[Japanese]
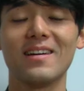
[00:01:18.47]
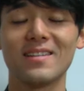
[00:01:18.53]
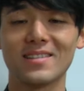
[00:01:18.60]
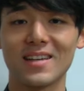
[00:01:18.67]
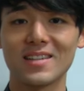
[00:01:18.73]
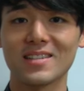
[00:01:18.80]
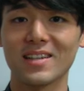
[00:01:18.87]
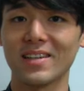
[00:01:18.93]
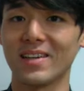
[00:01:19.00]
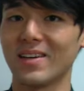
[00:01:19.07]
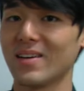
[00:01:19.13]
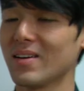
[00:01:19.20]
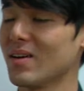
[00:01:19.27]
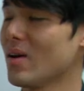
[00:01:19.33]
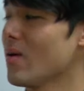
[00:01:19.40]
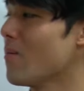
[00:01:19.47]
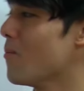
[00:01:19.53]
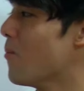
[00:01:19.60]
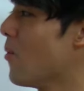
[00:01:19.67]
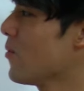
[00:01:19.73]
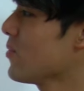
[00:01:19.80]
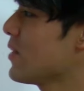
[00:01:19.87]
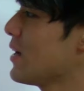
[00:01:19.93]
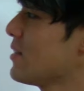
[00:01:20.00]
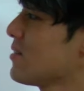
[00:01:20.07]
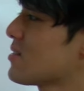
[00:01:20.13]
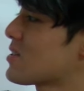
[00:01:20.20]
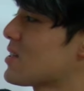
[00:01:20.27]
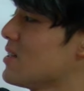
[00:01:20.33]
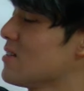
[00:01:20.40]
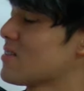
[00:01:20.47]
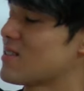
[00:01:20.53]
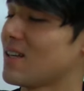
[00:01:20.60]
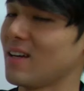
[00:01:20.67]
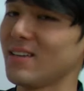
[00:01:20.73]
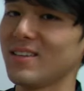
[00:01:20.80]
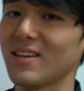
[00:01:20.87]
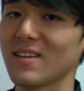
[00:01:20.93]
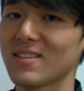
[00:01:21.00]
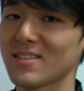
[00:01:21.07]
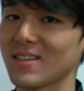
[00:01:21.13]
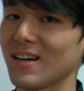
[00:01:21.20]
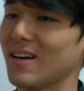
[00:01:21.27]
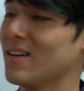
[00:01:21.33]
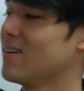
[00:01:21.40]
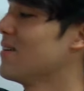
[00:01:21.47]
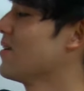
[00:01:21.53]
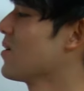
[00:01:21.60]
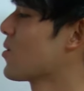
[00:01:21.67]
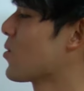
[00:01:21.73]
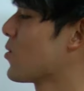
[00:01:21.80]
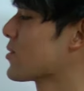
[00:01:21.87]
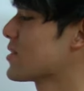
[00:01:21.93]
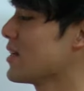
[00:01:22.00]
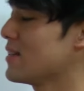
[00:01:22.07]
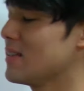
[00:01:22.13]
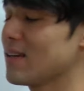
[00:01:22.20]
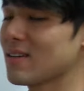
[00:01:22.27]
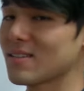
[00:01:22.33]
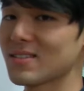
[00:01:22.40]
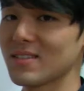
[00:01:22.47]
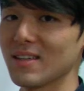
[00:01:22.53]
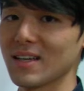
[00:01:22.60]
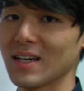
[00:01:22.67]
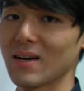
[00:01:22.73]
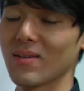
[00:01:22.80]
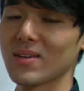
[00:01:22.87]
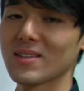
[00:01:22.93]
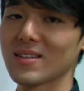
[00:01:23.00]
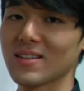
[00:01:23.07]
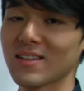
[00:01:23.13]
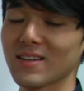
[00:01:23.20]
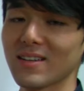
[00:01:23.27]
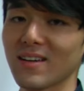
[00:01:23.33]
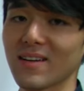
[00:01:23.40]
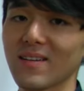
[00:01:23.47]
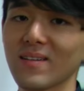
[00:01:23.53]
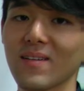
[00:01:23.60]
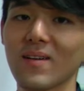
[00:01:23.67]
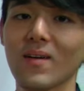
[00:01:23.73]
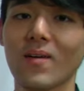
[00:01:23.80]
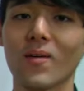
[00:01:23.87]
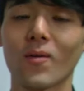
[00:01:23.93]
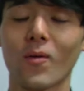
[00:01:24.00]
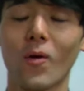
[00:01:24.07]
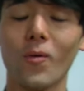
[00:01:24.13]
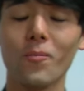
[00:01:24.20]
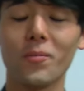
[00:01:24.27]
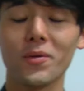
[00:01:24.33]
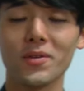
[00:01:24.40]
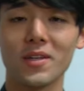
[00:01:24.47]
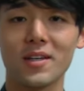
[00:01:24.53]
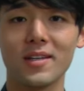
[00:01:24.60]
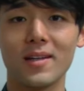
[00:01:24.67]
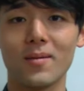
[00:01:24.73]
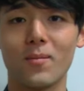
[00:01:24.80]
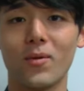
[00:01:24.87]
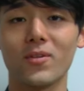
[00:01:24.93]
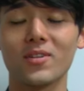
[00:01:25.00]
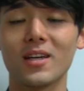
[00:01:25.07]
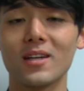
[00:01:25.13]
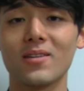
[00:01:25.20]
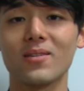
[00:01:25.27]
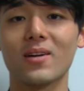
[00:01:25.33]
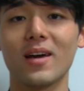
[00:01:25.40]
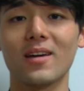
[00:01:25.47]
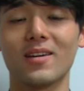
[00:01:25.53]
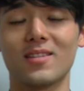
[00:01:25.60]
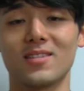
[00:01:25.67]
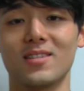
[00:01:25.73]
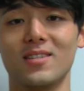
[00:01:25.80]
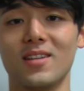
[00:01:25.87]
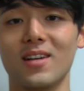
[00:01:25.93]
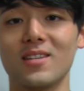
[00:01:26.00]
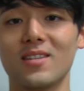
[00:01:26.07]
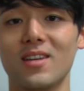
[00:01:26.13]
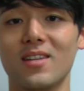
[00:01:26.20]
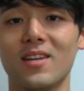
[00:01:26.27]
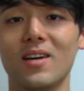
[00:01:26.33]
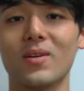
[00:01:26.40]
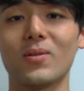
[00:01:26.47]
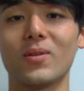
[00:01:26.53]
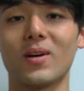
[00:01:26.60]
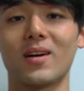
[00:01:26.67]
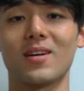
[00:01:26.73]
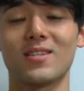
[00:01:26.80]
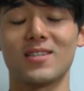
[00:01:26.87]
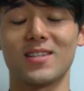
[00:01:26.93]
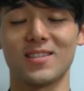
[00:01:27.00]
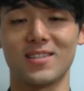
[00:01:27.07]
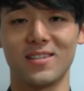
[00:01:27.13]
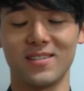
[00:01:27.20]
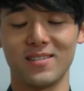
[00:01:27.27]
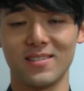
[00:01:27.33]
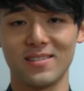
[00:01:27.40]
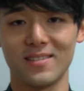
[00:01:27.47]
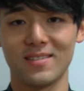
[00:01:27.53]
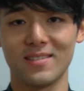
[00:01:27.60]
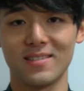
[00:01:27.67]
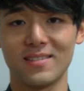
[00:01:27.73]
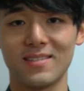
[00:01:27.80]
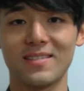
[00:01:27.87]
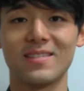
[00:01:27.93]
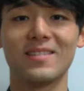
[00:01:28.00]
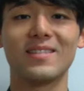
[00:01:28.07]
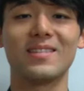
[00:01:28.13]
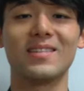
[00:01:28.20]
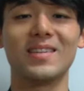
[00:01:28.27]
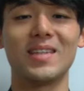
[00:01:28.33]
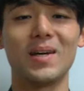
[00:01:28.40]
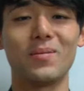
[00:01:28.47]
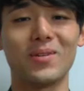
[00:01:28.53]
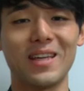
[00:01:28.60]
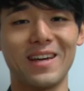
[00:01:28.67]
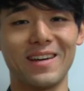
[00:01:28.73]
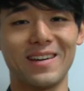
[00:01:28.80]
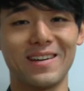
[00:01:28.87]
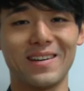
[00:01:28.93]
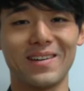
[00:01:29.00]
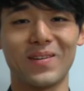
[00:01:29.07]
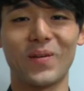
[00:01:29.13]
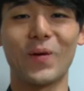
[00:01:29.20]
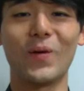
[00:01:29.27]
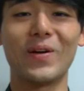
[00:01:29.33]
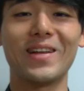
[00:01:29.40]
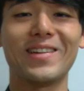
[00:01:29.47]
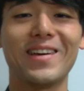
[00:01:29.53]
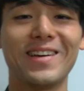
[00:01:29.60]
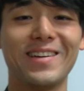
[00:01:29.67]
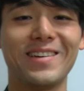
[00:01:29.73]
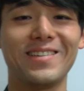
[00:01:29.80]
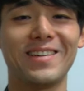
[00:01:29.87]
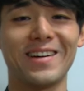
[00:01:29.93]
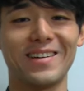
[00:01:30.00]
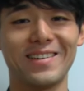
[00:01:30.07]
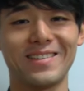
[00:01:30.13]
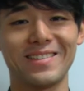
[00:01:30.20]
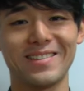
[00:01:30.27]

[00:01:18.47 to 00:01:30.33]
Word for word: 確かに問題の式の sinx が cosnx に変わっただけで根本的な問題の解決になっていないような感じがするでもねこれでいいんだ